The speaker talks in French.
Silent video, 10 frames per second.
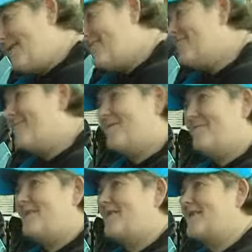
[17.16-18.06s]
Oui,
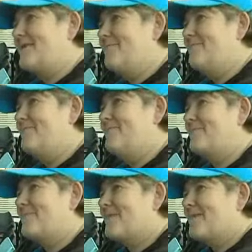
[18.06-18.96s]
de Belgique.
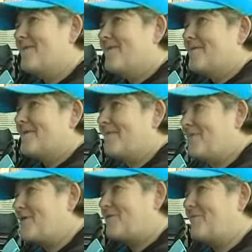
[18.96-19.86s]

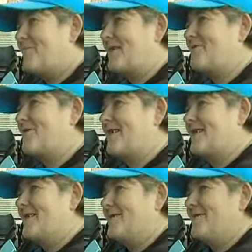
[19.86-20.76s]
D'habitude, je suis pour
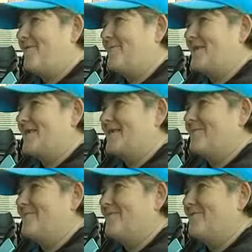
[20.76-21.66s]
Anderlecht en Belgique.
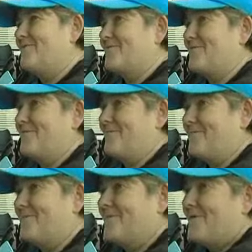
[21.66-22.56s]
Donc, euh,
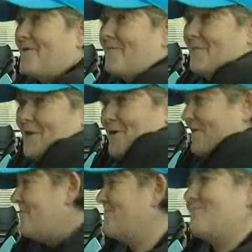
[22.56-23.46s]

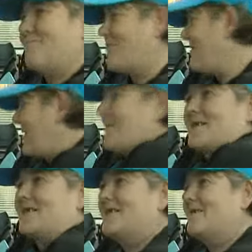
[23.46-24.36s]
mais on aime bien
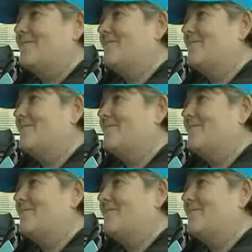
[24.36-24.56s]
Marseille.